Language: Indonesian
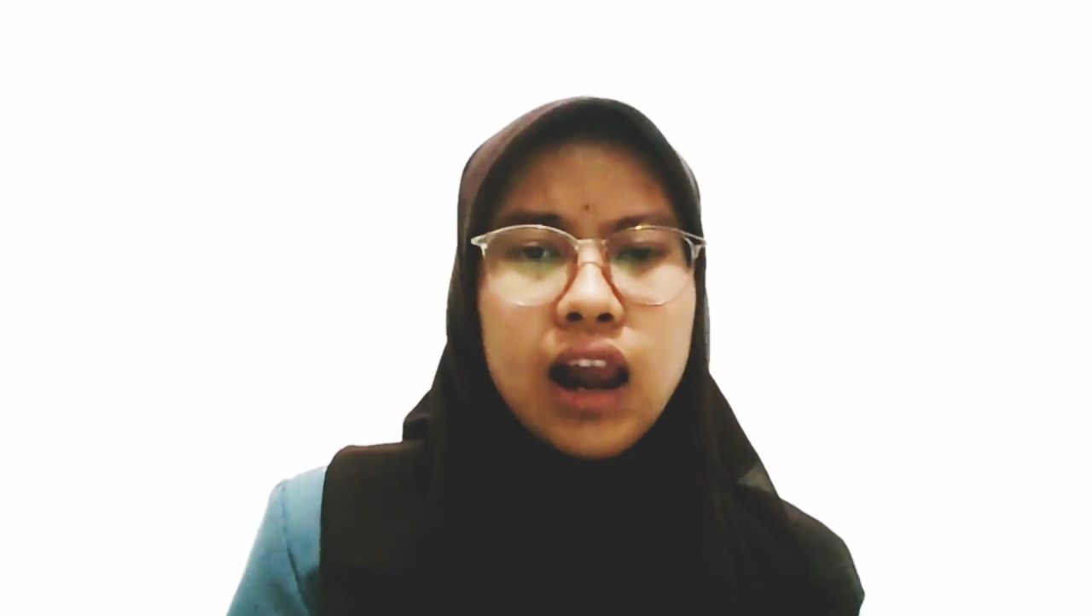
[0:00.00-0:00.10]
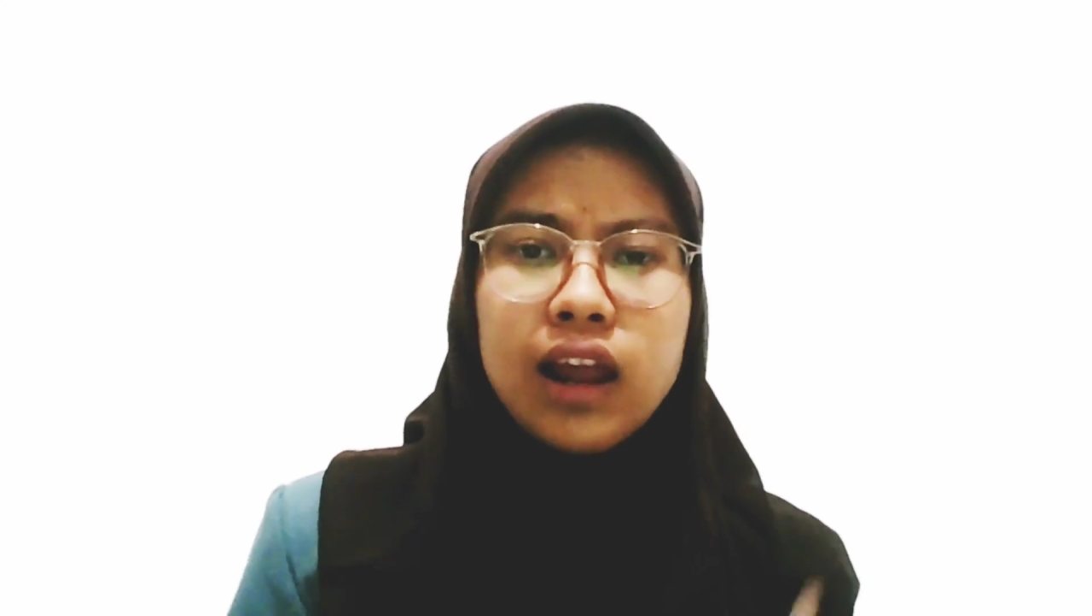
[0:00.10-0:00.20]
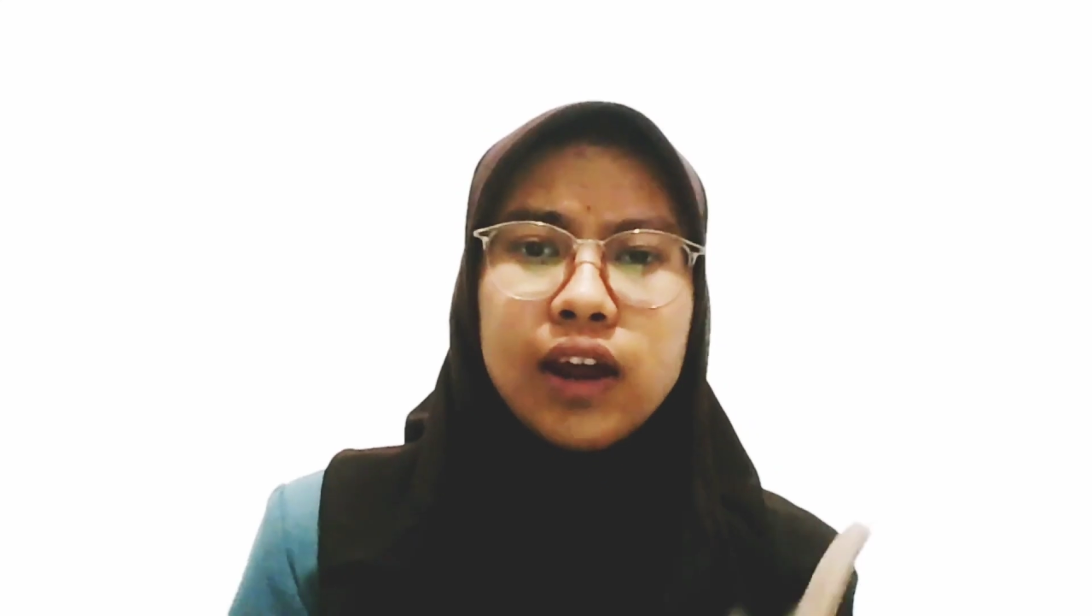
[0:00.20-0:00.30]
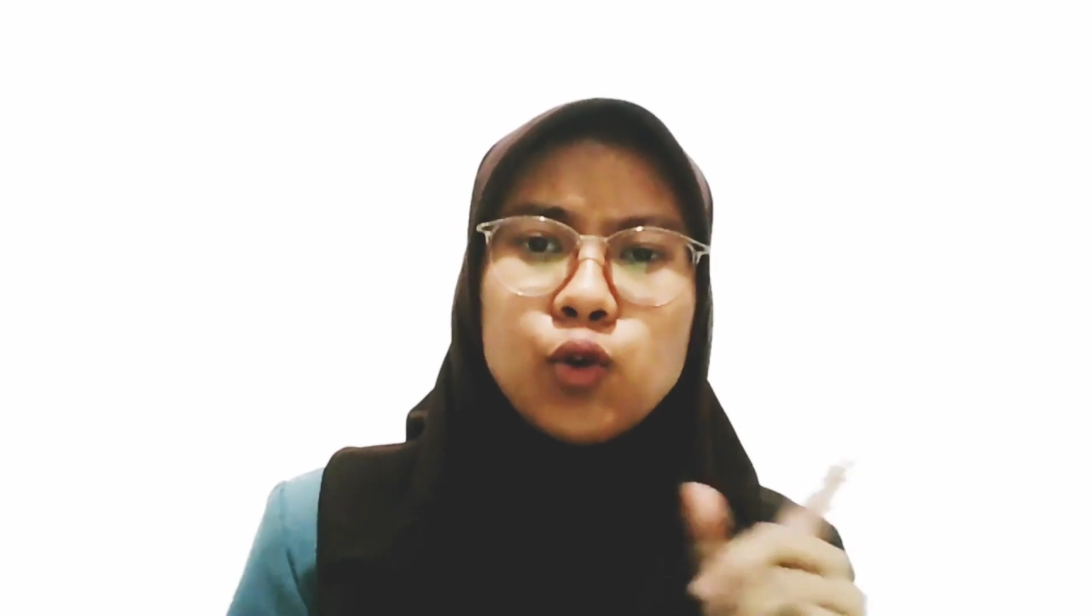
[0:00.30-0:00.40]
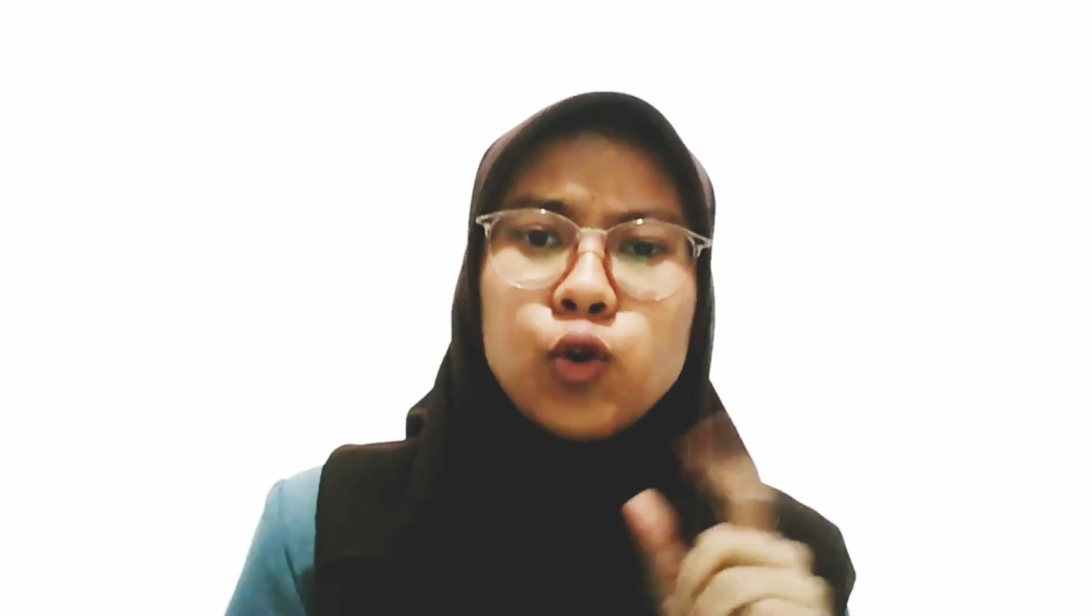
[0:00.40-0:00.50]

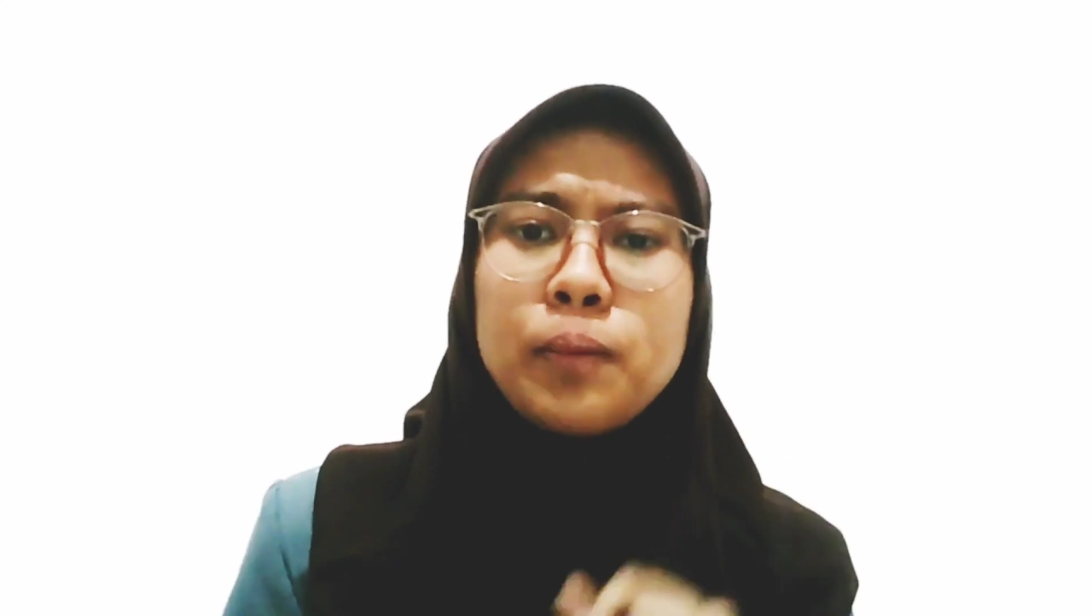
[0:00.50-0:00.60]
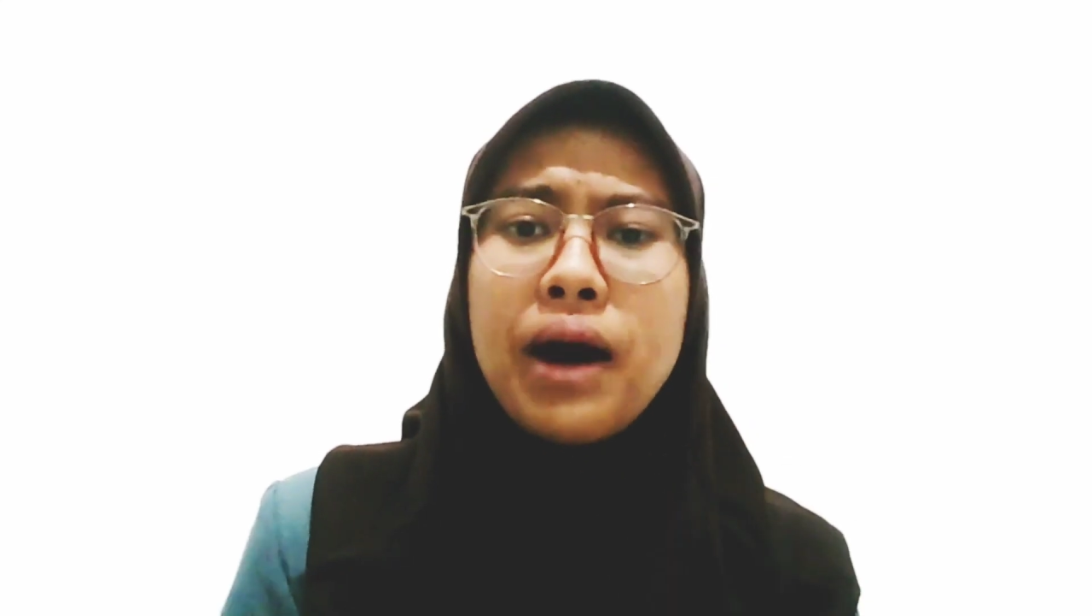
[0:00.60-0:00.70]
lain hungkul